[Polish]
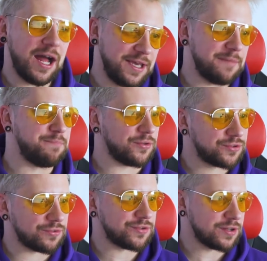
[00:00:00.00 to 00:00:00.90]
A nie, bo
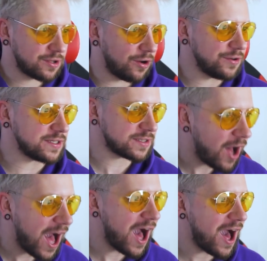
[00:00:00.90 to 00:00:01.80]
to tylko jest
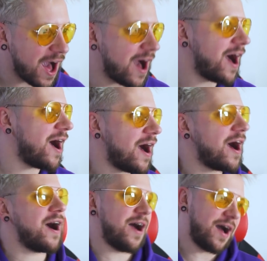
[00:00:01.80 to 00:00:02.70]
a, a,
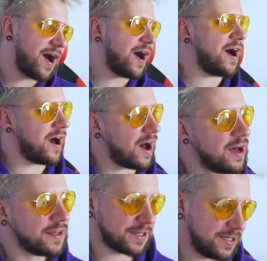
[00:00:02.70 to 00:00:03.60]
a, a,
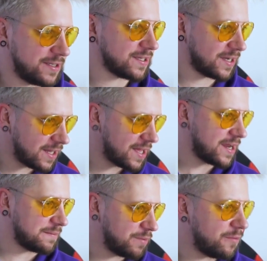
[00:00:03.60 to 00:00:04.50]
a. Taki
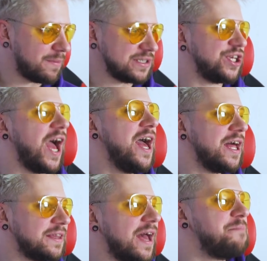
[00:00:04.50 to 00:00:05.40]
trailerek, bo ma
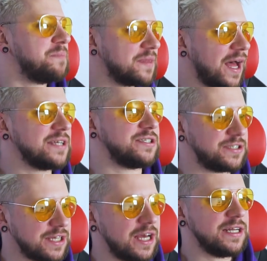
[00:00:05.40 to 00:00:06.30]

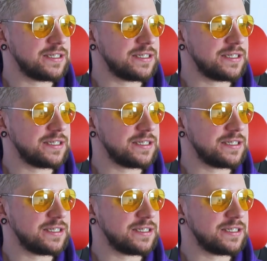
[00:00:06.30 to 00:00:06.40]
17